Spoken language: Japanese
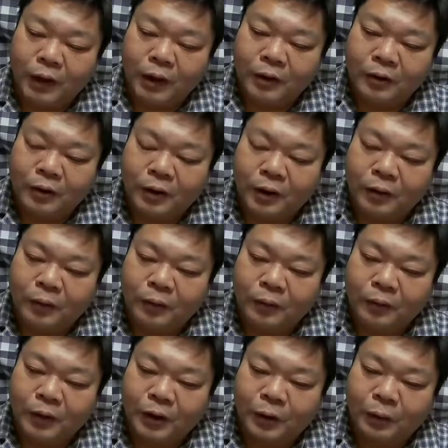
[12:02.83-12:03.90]
ありとあらゆる
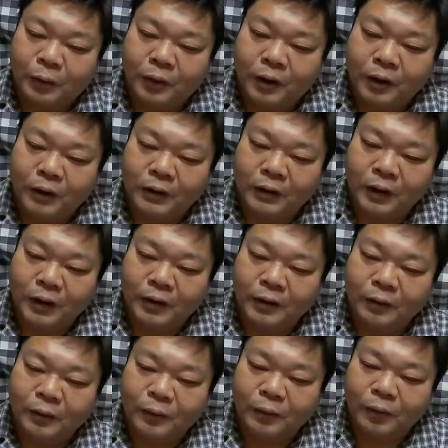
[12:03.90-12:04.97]
記録がされ
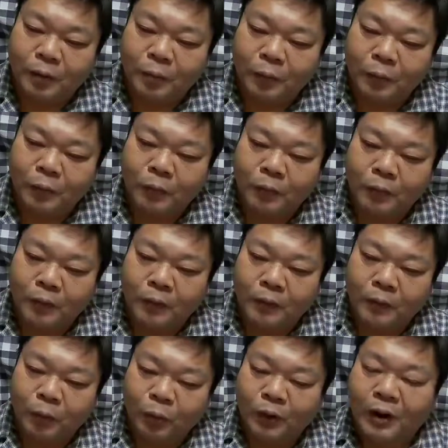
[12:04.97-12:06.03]
てることはも
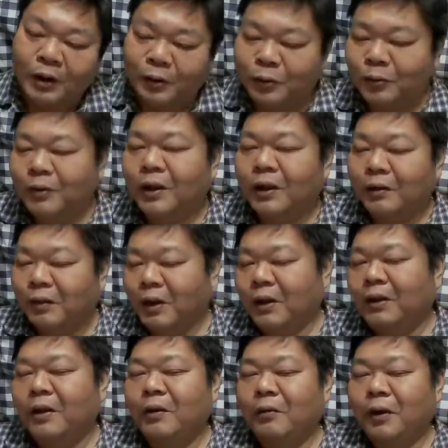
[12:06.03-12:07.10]
うお互い軍団で分
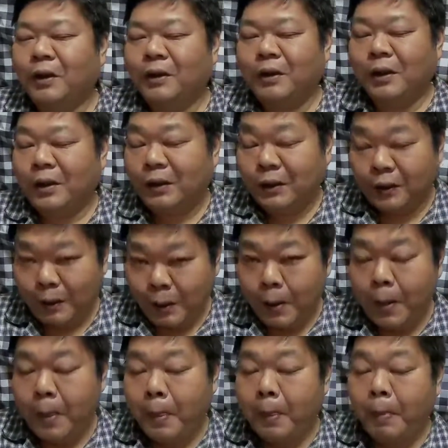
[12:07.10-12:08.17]
かってるわけじゃないですか。
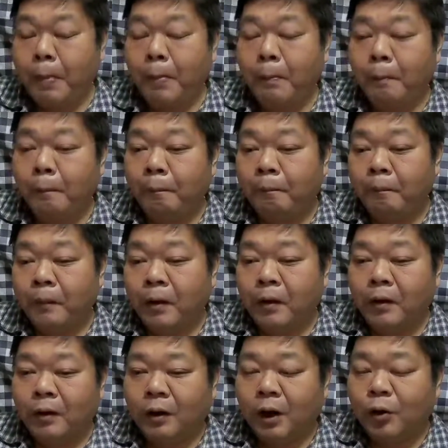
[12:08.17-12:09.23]

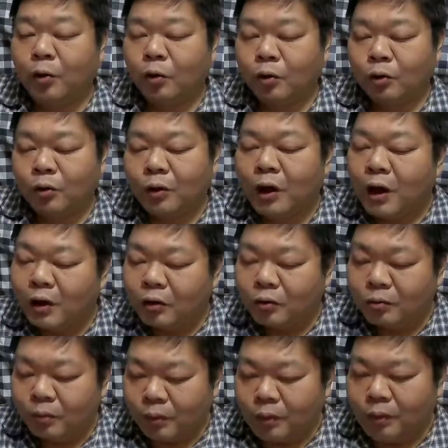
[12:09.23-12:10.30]
韓国の海
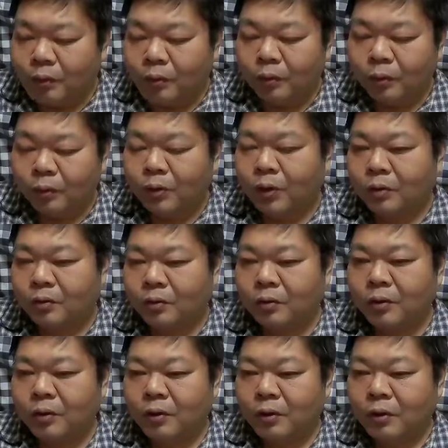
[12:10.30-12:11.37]
軍もおそらく
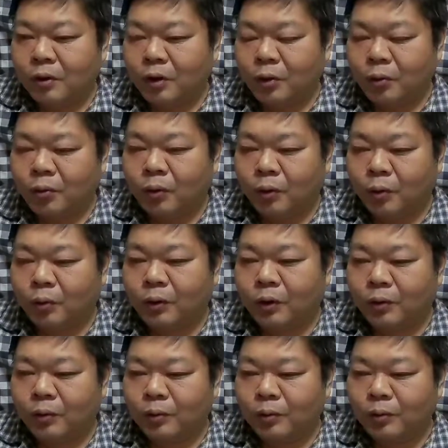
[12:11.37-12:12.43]
記録は取っ
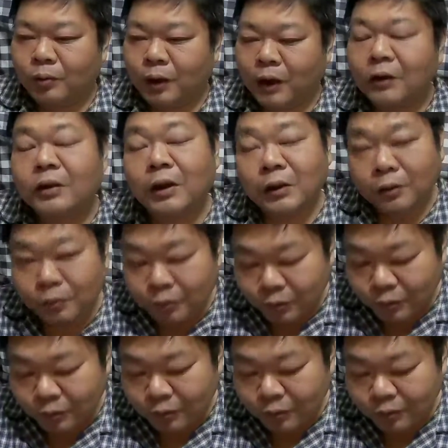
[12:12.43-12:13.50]
てるはずです、普
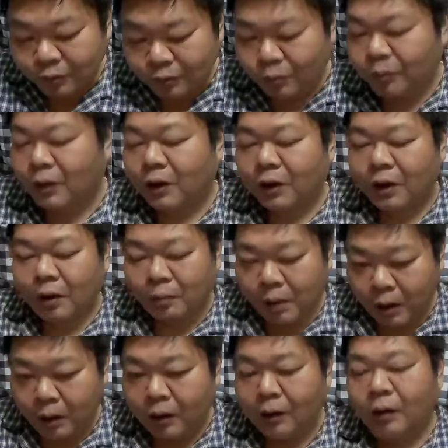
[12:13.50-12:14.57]
通の軍隊であれ
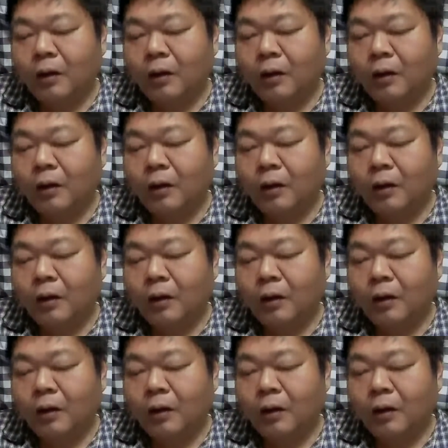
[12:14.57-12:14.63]
ば、